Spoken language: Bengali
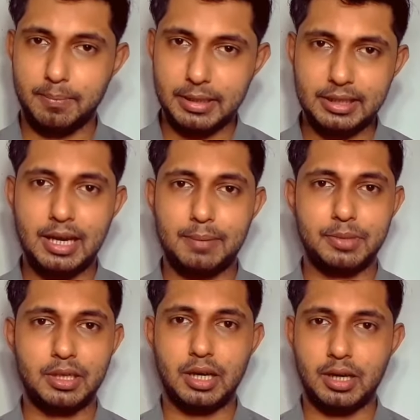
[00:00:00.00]
ব্যথা
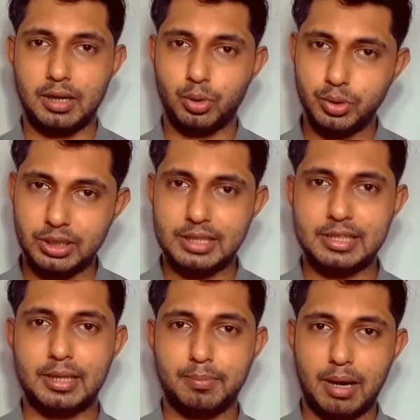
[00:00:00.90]
আপনি ওষুধ
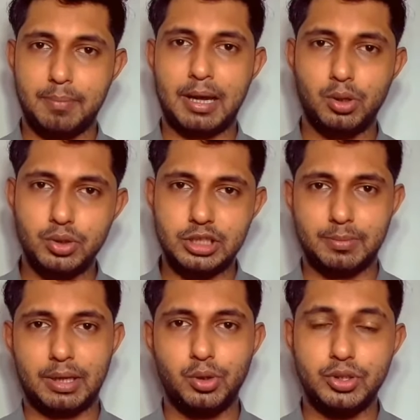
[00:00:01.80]
খাচ্ছেন বা ভালো হচ্ছে
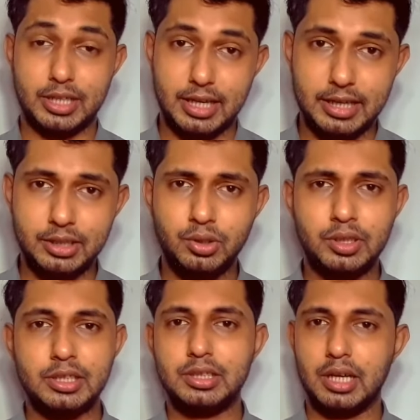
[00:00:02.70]
ভালো হচ্ছে না এই
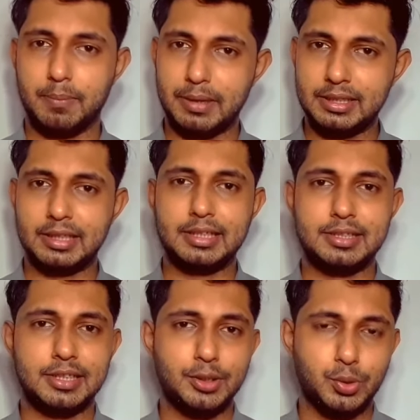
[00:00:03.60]
ধরনের ব্যথার
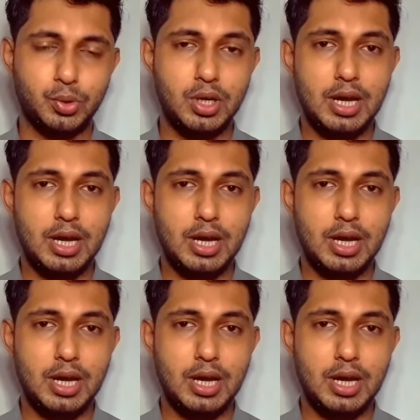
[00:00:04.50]
ক্ষেত্রে কিন্তু